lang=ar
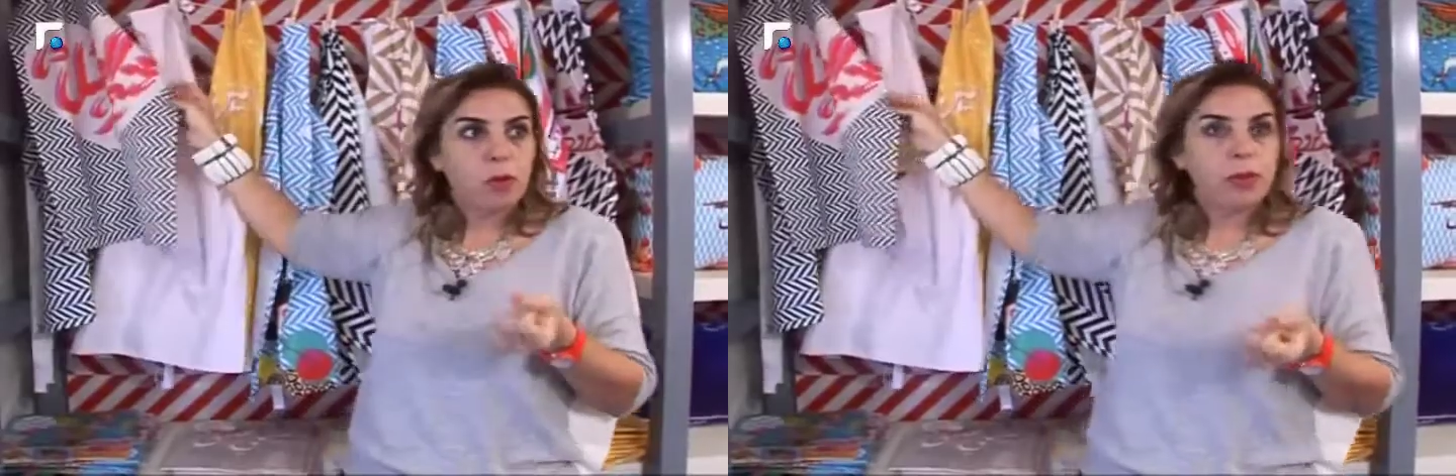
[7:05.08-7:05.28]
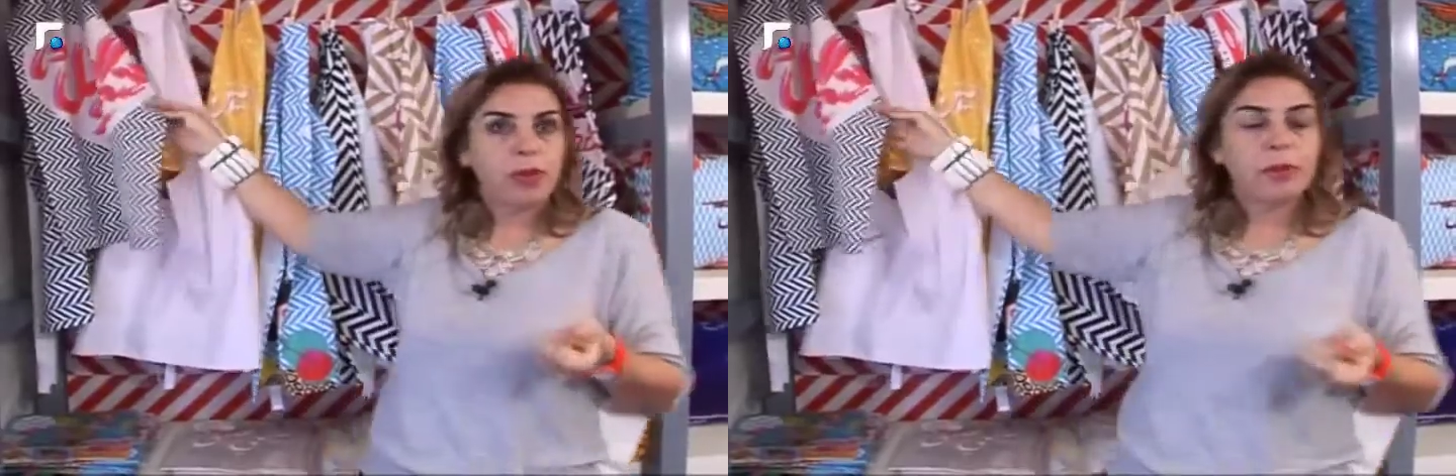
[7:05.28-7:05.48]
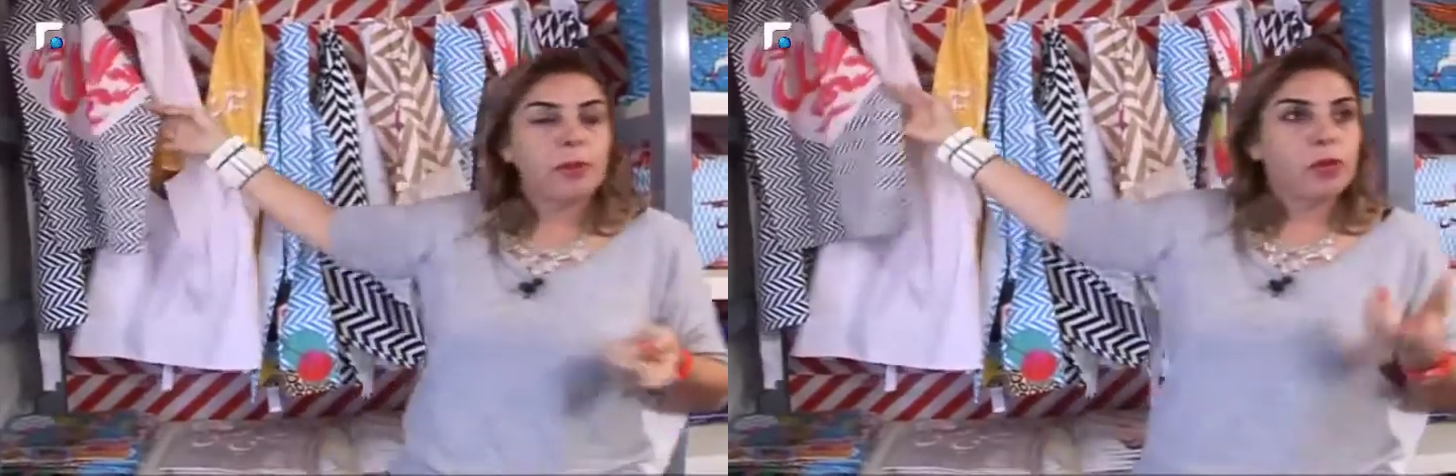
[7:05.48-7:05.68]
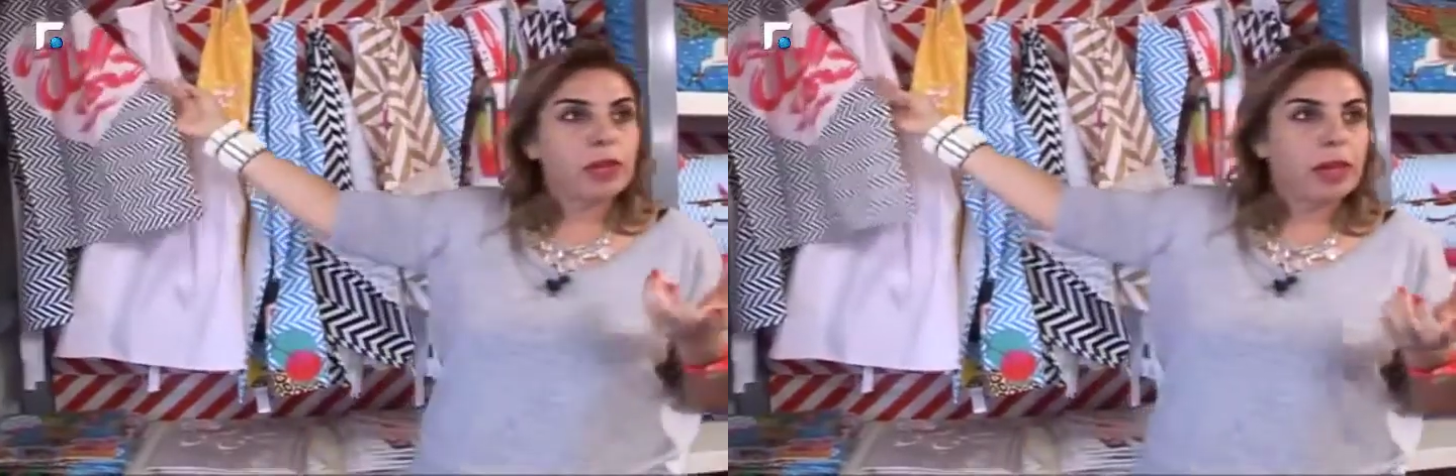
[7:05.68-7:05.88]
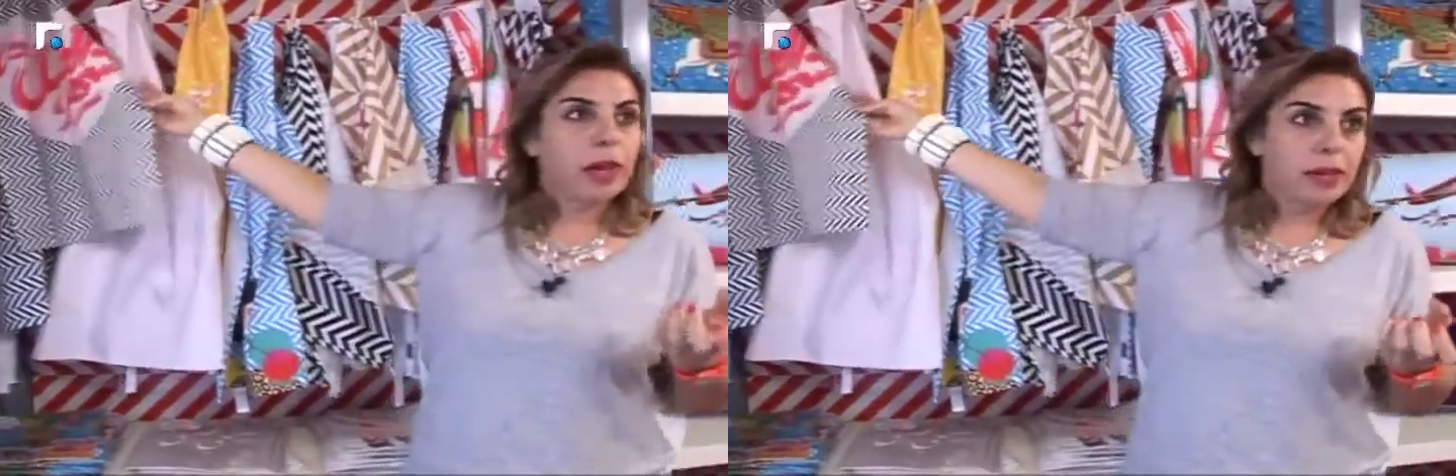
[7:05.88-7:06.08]
بصير بدهم
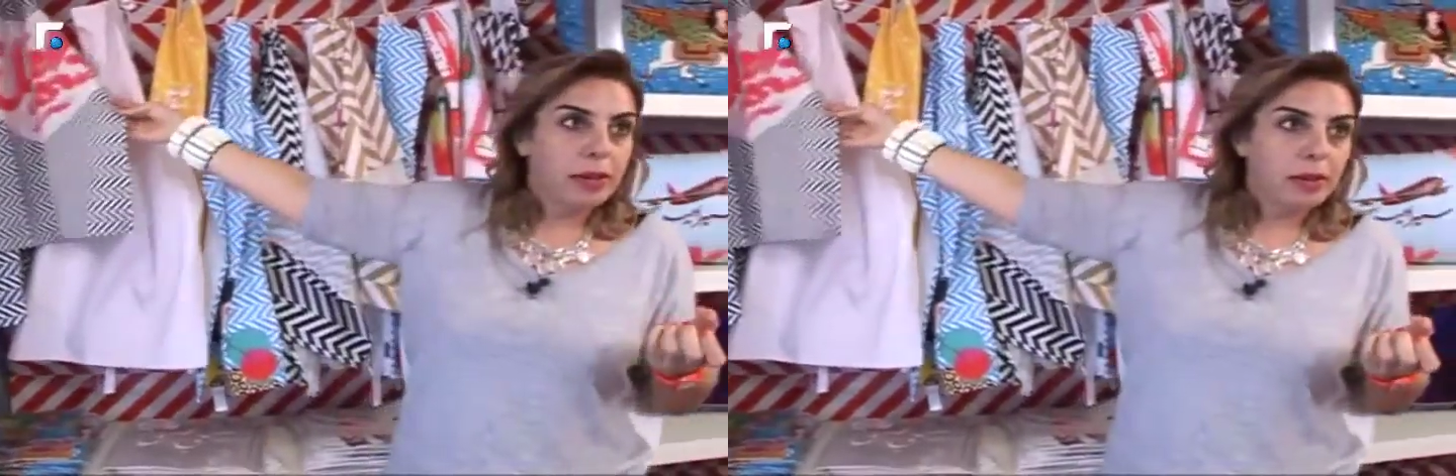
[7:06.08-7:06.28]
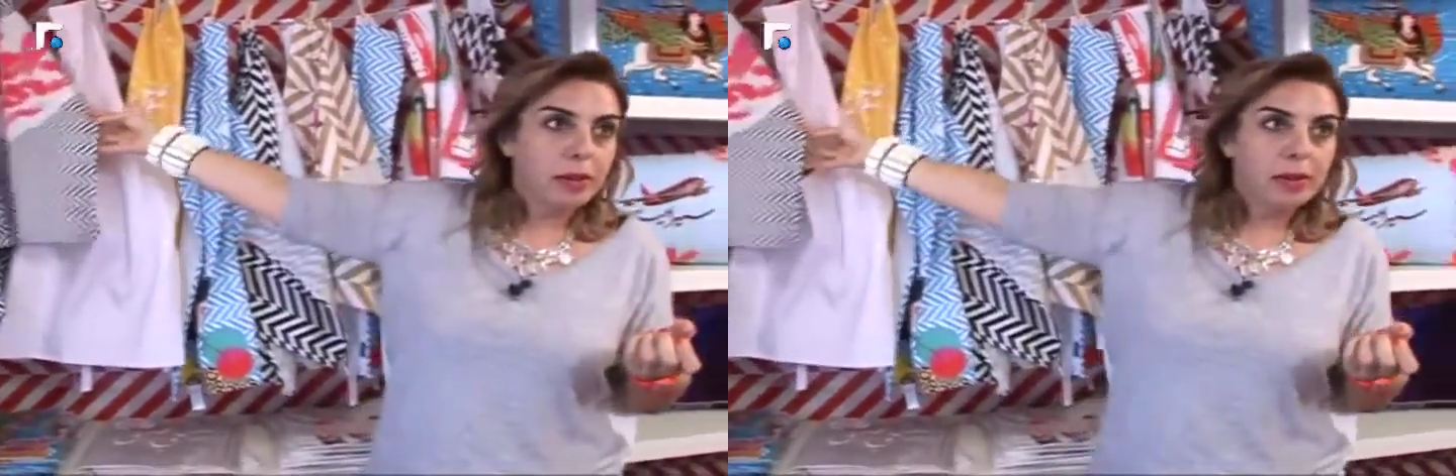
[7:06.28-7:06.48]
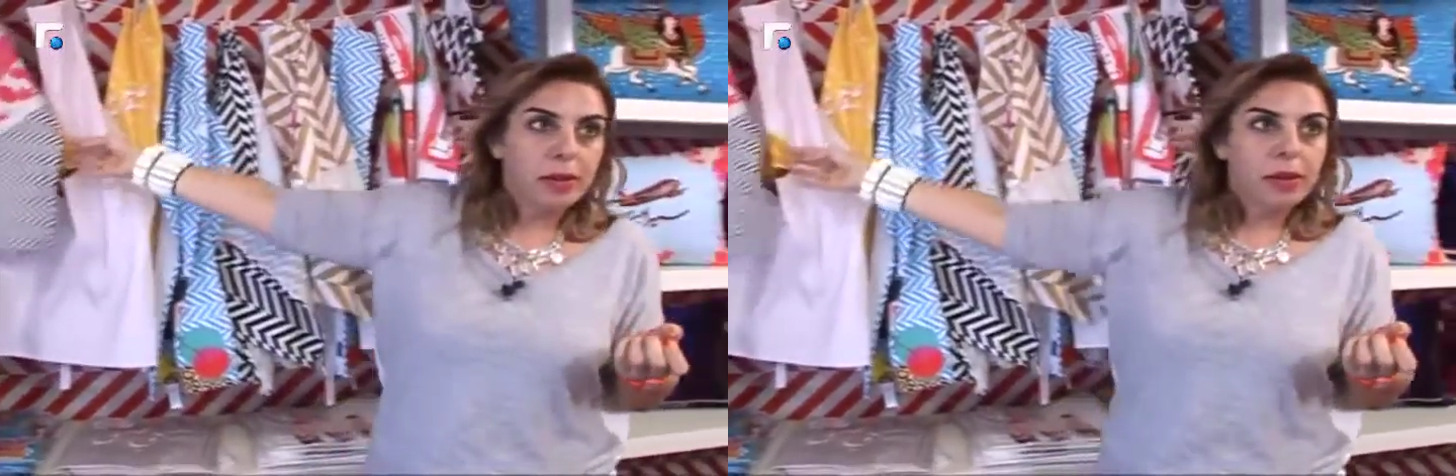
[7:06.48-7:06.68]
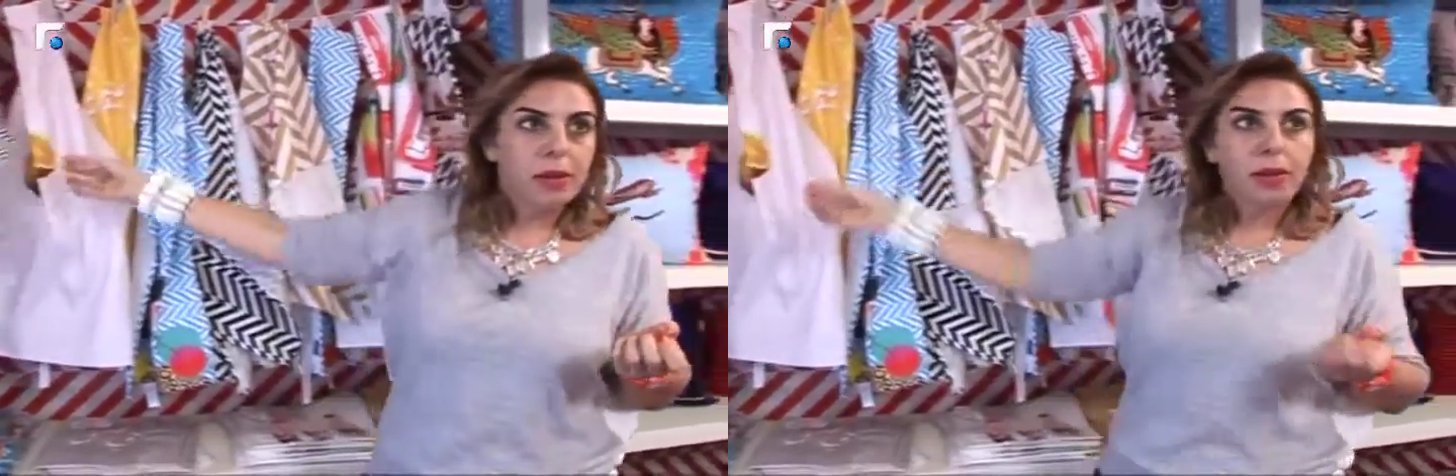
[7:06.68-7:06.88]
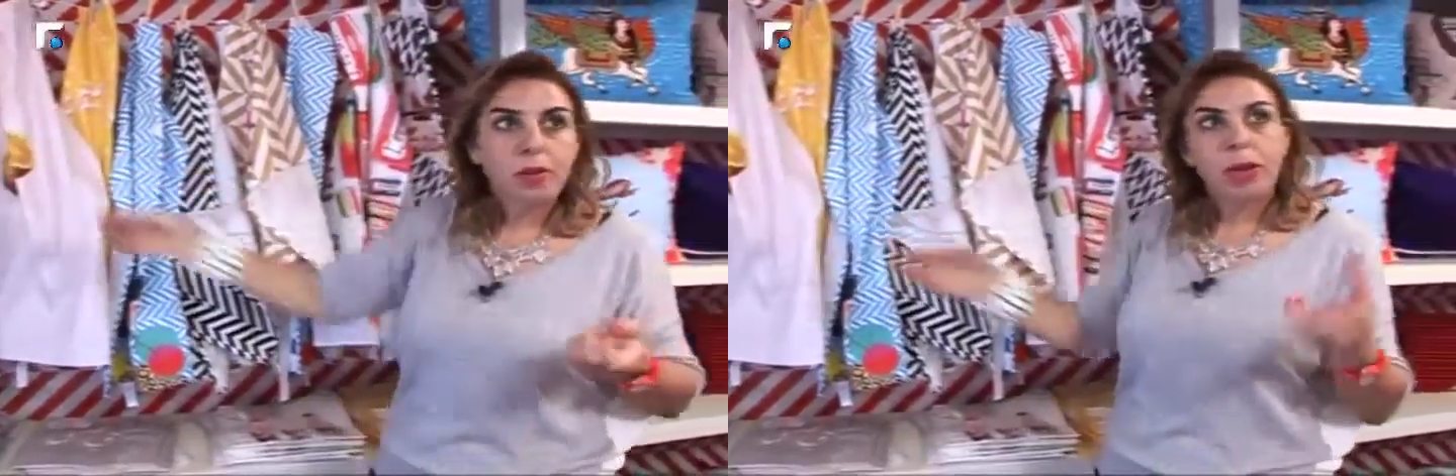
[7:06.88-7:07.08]
اياه اكثر
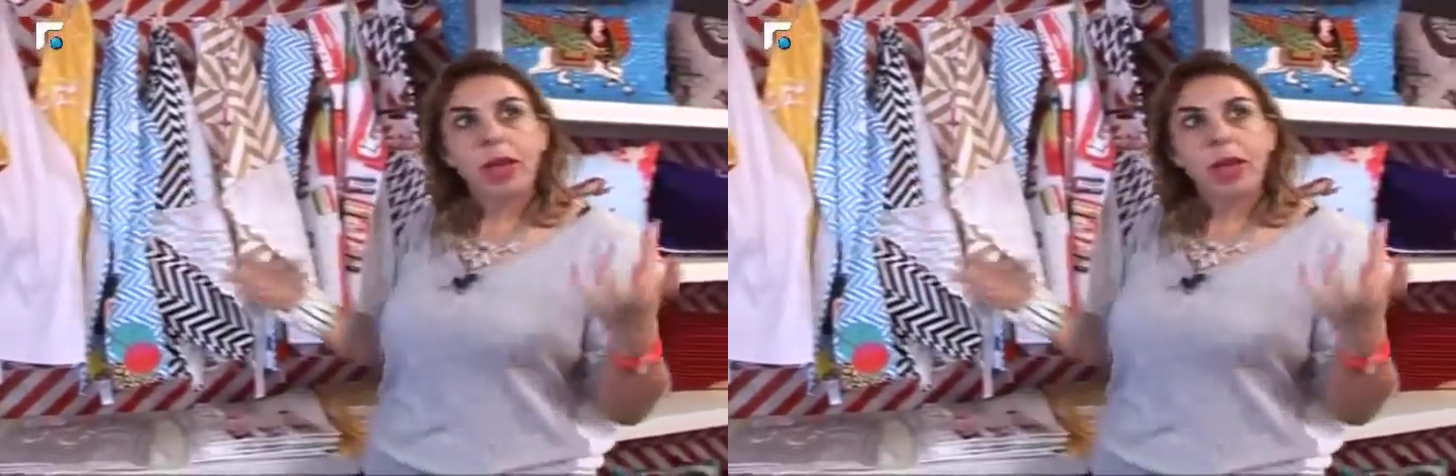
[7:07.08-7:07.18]
سو آه،